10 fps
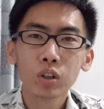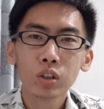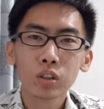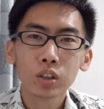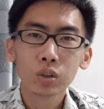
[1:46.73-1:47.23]

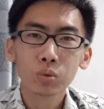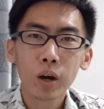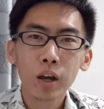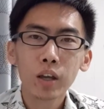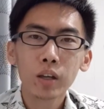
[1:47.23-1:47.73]

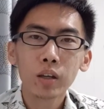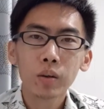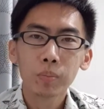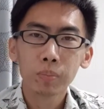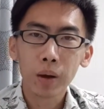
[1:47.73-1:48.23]
sesuai
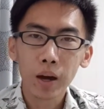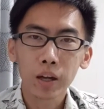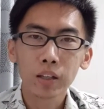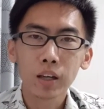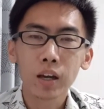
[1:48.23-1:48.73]

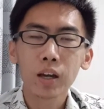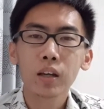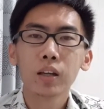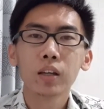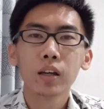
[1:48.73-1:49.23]
bahannya
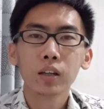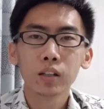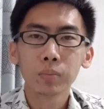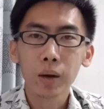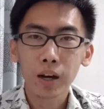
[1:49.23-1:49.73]
ya
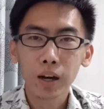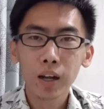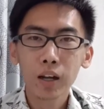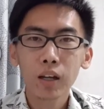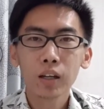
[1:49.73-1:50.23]

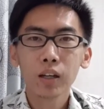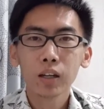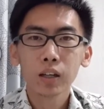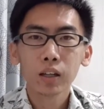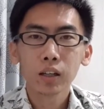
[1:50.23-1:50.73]
dimana
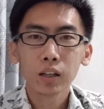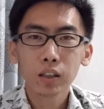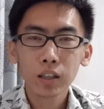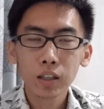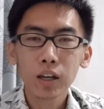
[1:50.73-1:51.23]

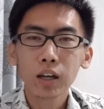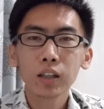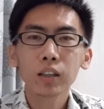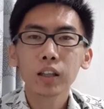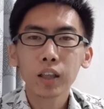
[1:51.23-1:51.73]
ketika
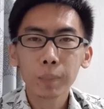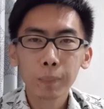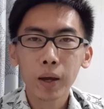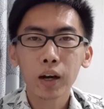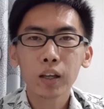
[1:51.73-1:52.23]
kita
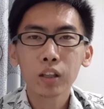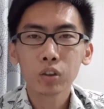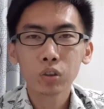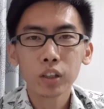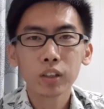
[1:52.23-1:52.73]
tempel
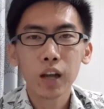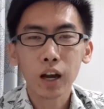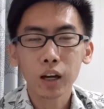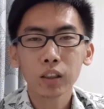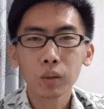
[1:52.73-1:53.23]
itu
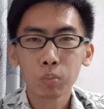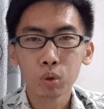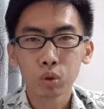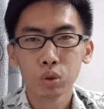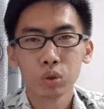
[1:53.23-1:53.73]
tidak akan
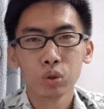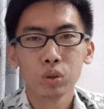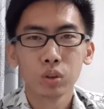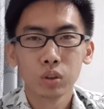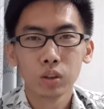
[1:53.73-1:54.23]
tembus
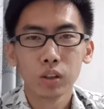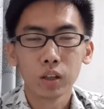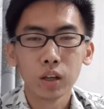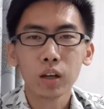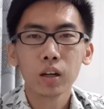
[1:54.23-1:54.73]

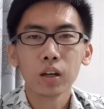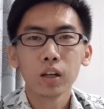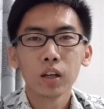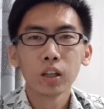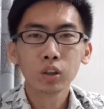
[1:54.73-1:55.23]
ya
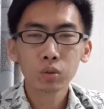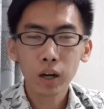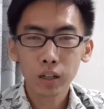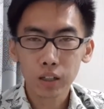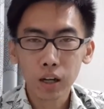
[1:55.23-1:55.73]
itu
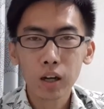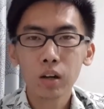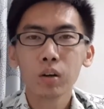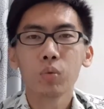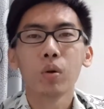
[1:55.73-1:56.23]

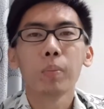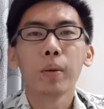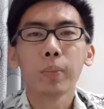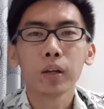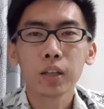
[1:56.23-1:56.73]
ada
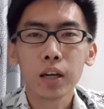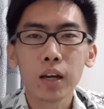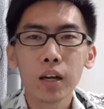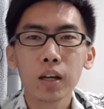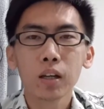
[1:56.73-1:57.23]

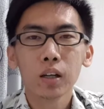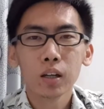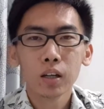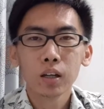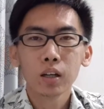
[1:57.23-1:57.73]
wallpapernya
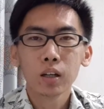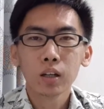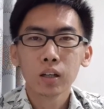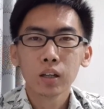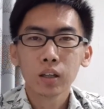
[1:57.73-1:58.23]

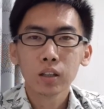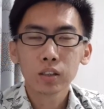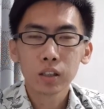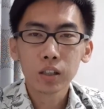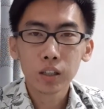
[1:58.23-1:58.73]

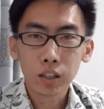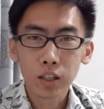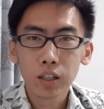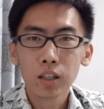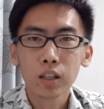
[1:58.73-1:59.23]

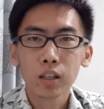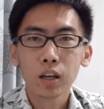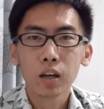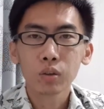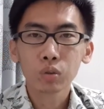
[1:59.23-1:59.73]
sendiri
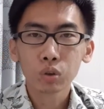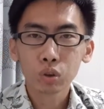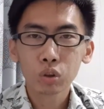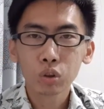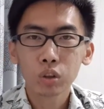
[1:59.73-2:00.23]
ya
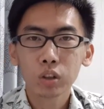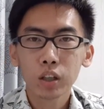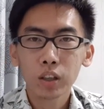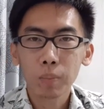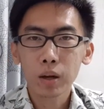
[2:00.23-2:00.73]
untuk
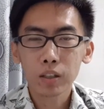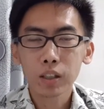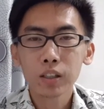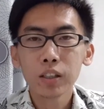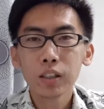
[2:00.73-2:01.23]
kita
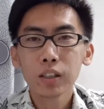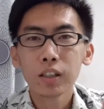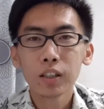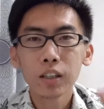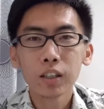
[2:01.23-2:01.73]
pasang di
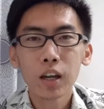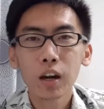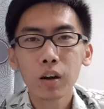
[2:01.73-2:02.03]
dinding yang